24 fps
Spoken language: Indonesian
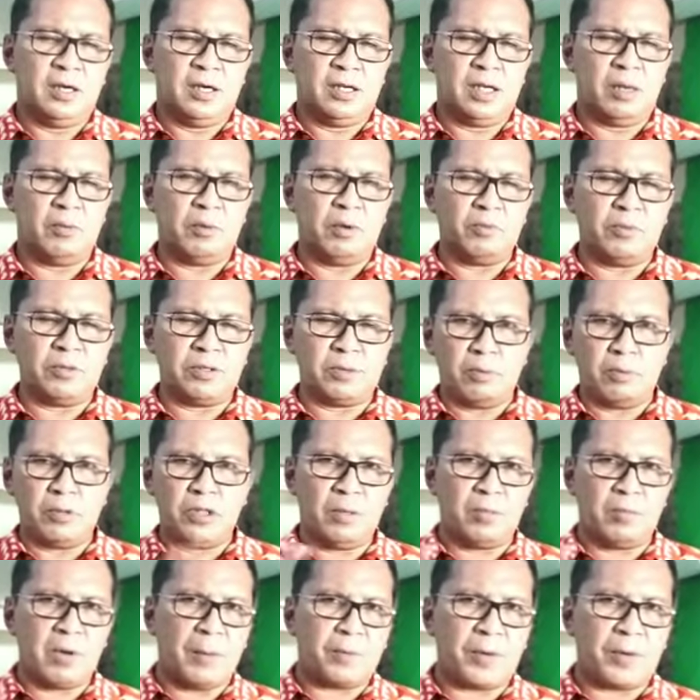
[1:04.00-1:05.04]
yang
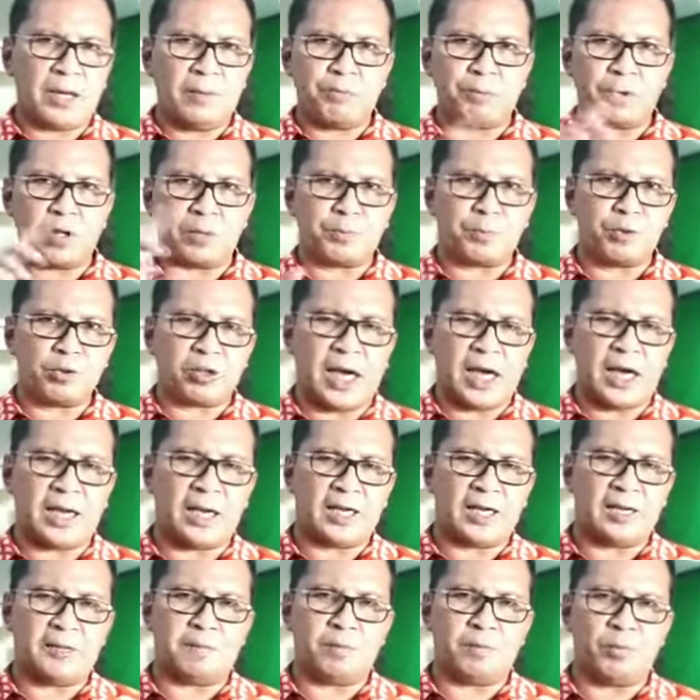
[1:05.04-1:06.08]
menyebabkan
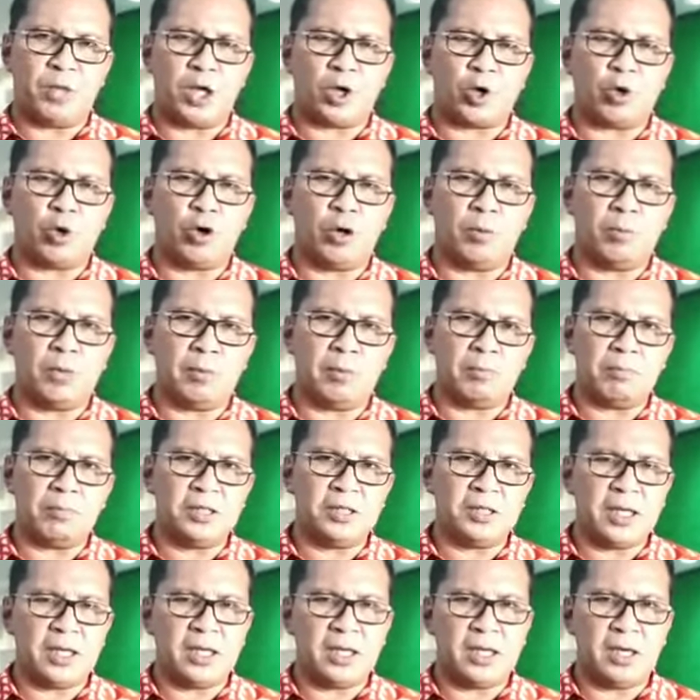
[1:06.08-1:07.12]
perputaran ekonomi
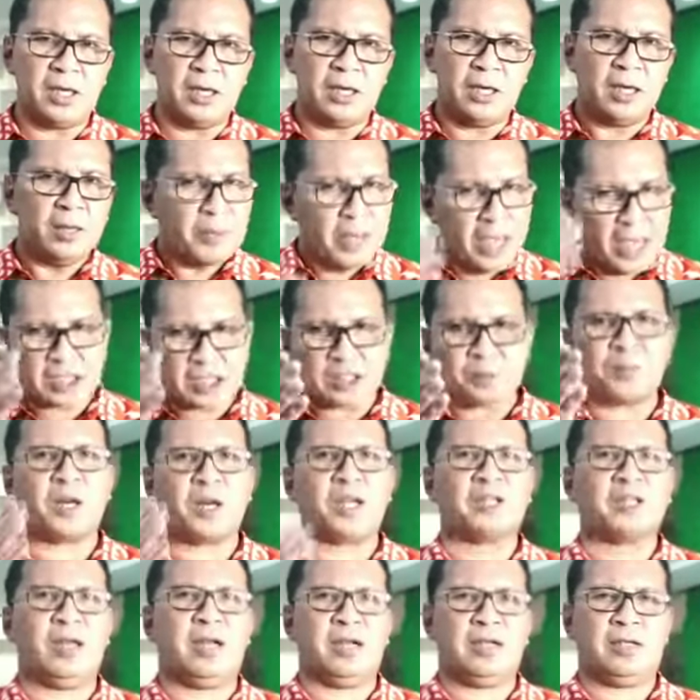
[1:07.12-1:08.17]
menjadi lebih
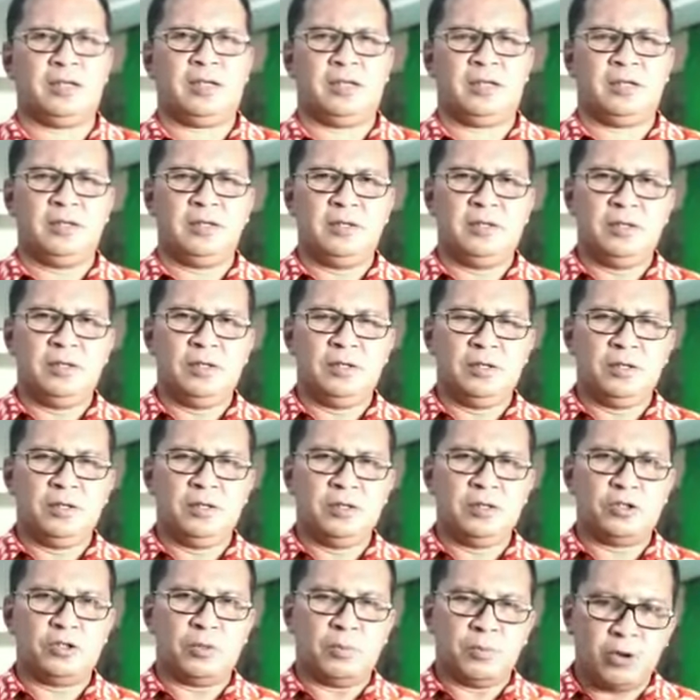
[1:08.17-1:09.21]
ekspres lagi.
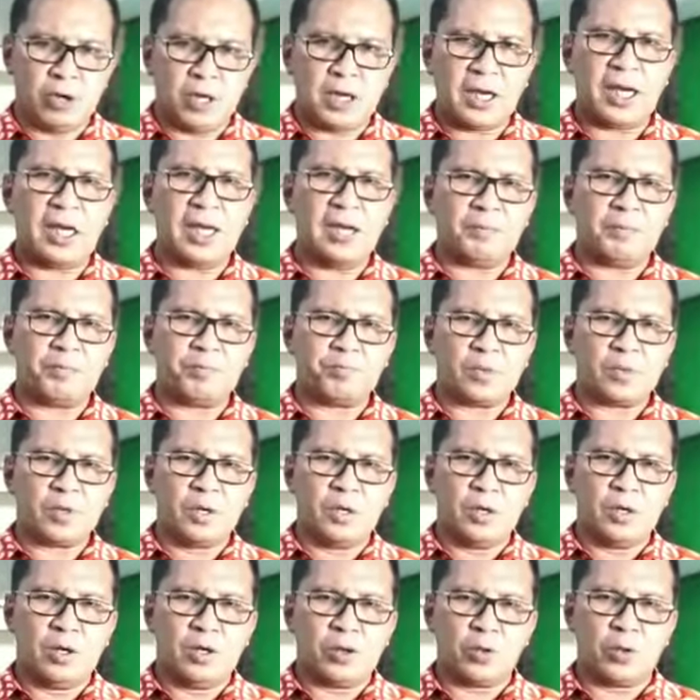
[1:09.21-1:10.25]
Semoga
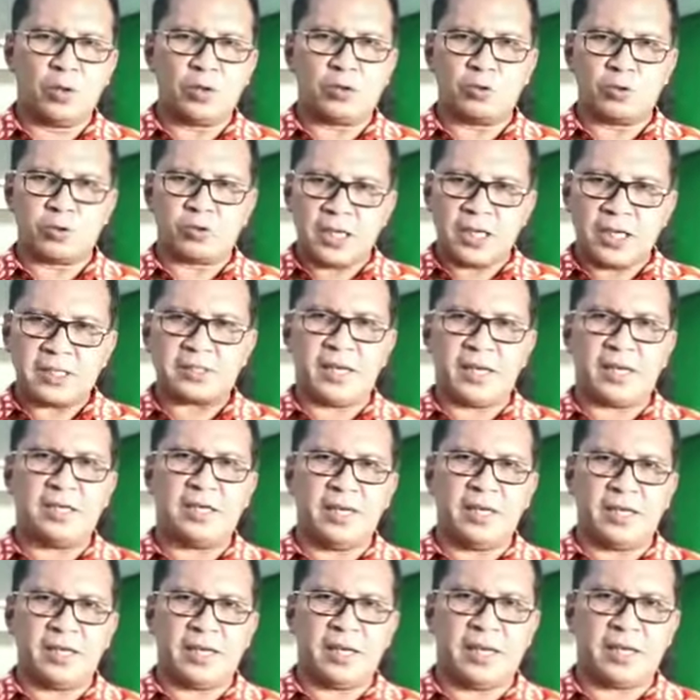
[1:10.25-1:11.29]
kesuksesan
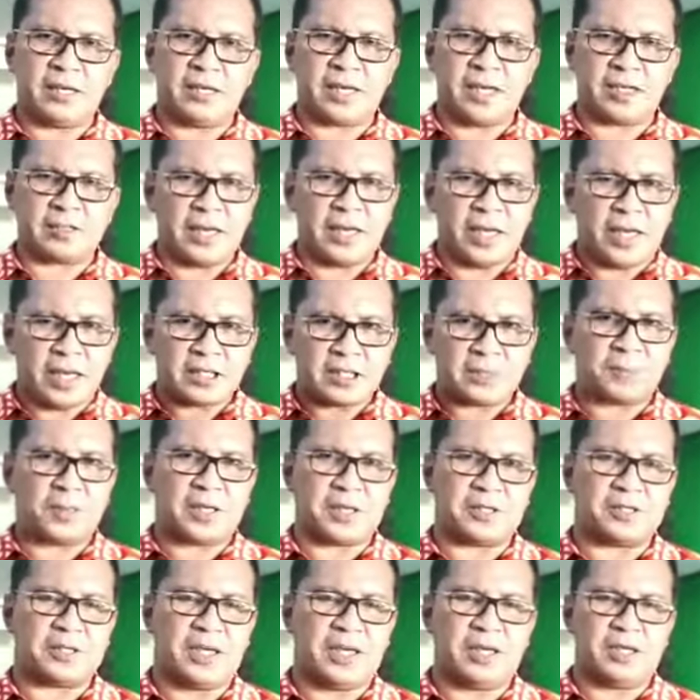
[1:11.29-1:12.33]
dengan kata
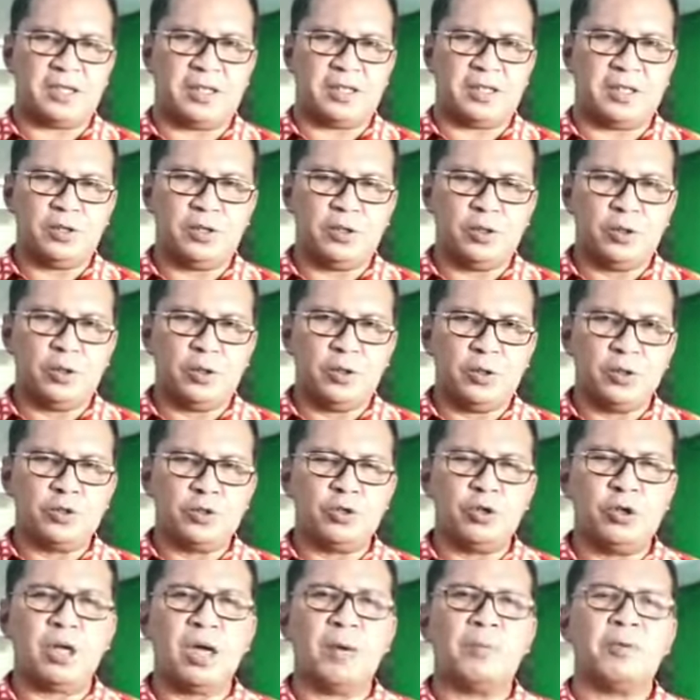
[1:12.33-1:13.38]
ekspres tadi
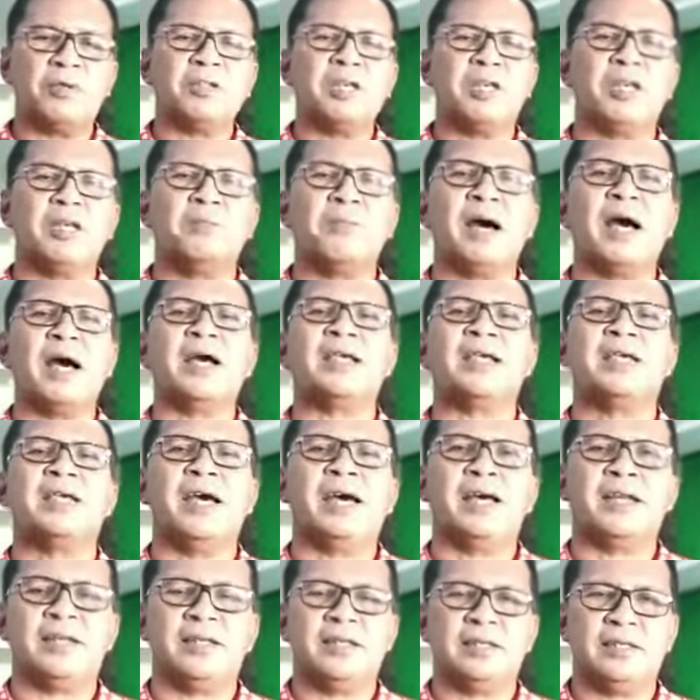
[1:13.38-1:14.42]
juga menjadi
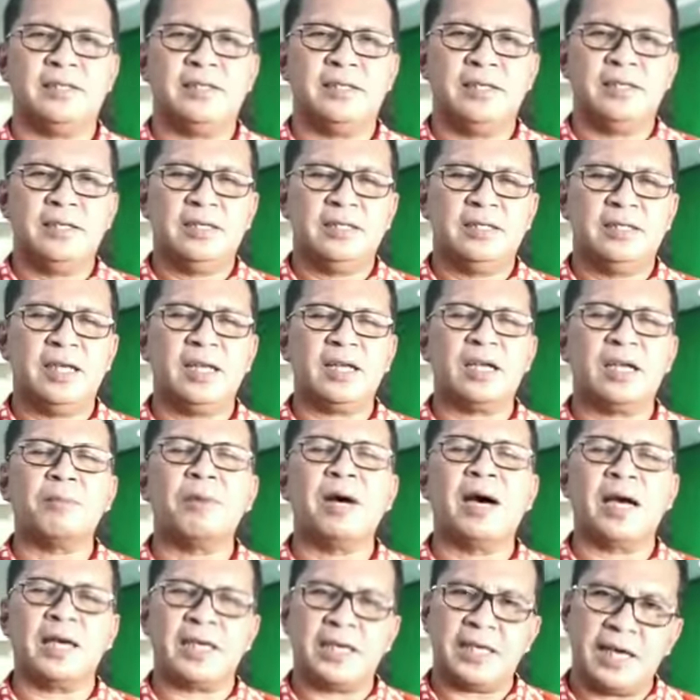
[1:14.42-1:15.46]
bahagian dari
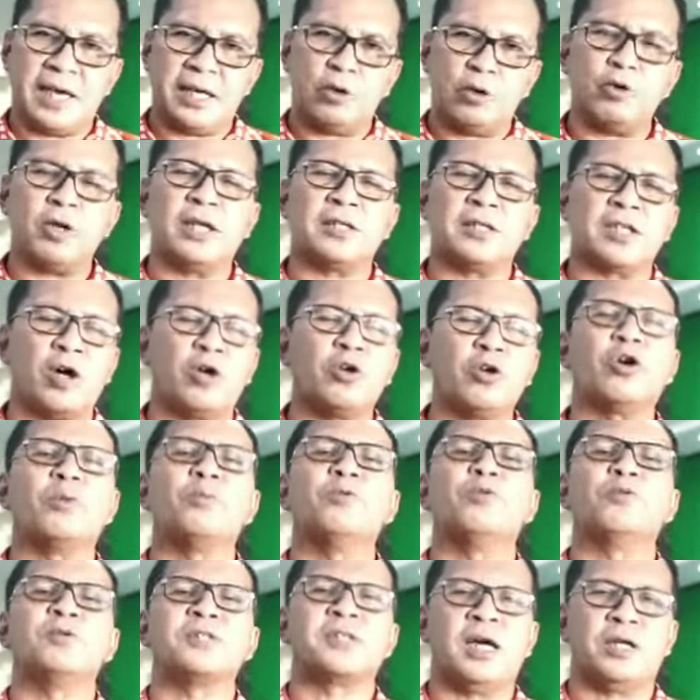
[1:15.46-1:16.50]
kebahagiaan ulang tahun
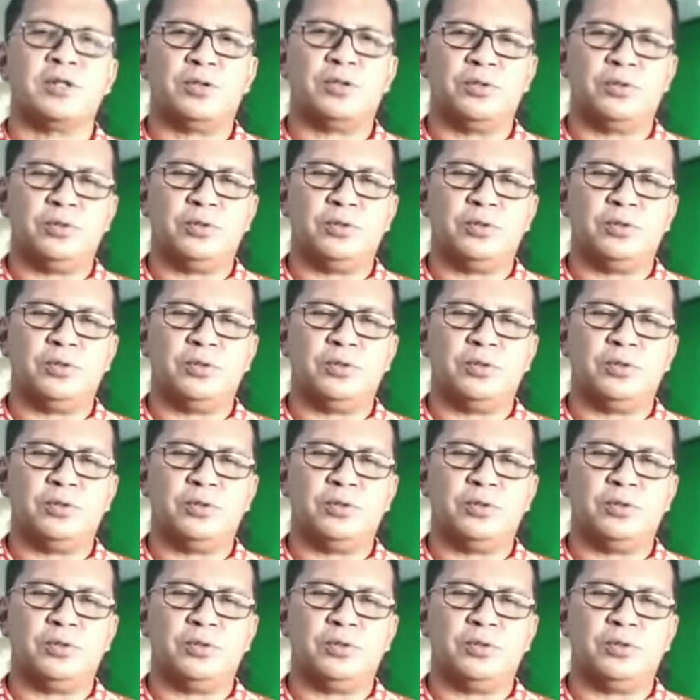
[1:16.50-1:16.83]
ke-21